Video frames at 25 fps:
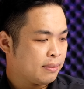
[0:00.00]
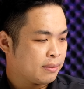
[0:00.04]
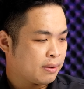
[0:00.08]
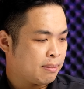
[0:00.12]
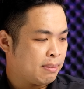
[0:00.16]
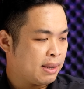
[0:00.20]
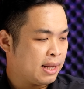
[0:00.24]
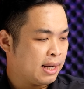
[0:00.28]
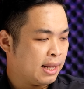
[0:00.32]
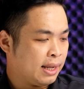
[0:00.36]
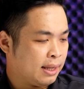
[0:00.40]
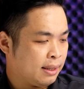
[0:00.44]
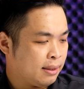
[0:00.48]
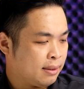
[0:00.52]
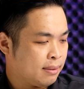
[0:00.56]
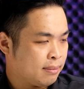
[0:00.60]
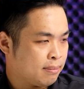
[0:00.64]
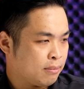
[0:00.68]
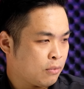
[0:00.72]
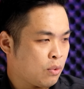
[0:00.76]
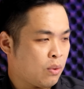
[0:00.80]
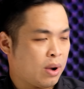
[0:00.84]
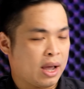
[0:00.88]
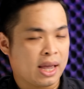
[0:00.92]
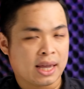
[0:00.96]
màn
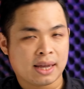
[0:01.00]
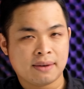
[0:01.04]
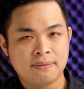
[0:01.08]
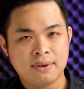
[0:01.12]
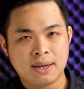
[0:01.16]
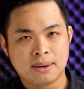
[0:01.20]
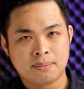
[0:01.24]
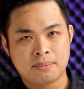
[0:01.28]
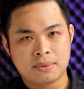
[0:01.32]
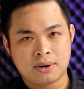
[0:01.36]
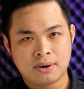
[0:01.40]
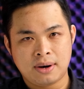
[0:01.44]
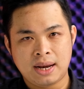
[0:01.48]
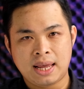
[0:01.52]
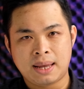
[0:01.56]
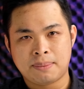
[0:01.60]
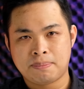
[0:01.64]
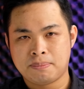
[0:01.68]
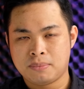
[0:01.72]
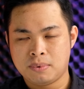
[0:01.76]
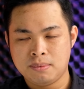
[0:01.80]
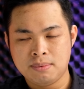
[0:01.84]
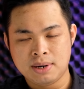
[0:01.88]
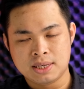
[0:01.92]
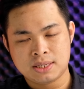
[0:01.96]
hình ngoài cái việc mà nó
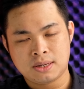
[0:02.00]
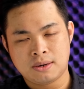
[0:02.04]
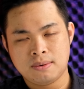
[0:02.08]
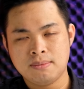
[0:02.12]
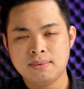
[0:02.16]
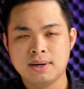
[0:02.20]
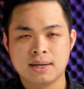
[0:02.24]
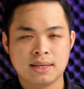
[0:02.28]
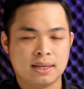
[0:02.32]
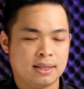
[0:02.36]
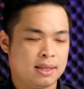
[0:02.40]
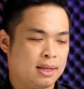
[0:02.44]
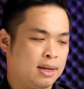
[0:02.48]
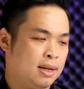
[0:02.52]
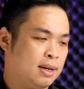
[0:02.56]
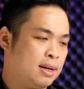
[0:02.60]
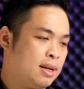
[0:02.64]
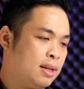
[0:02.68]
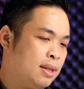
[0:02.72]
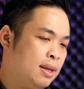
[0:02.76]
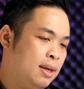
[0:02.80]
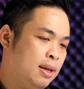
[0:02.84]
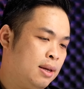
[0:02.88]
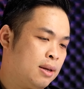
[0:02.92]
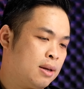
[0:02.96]
đẹp nó 16 10 như thế này
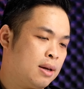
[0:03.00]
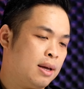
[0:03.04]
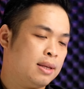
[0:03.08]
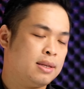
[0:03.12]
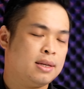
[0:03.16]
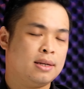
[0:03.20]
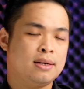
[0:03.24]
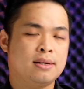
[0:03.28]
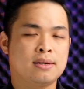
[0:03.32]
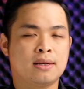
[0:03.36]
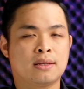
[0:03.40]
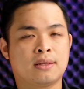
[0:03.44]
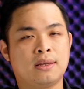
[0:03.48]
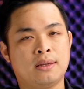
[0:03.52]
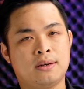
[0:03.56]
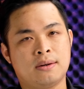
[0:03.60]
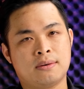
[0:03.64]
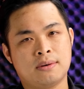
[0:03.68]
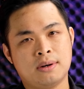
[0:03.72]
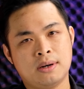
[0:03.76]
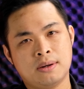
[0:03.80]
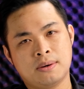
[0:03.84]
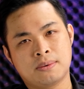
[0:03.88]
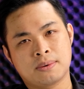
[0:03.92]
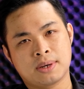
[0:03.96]
ra thì cái chất lượng hiển thị nó
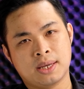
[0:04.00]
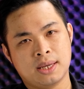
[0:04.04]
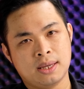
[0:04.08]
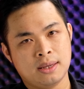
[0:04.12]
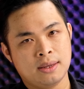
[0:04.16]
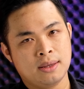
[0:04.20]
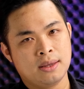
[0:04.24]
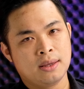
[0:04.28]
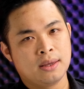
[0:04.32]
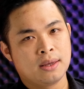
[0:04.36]
rất là ok